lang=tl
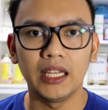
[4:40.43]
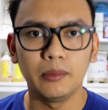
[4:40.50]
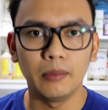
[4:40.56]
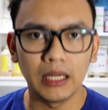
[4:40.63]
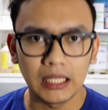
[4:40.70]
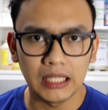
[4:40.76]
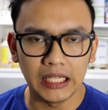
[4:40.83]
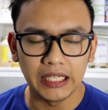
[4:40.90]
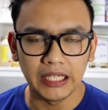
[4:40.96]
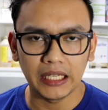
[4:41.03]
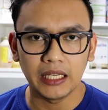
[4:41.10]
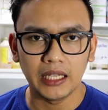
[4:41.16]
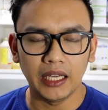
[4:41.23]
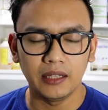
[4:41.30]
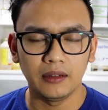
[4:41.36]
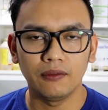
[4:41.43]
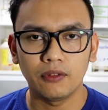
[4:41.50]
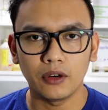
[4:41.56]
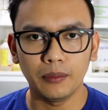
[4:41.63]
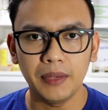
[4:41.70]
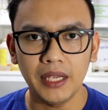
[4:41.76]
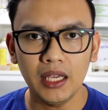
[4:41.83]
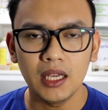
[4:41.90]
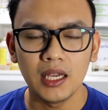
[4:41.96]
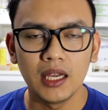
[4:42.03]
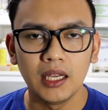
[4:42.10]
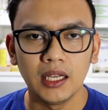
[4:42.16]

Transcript: Animal Clinic and for me,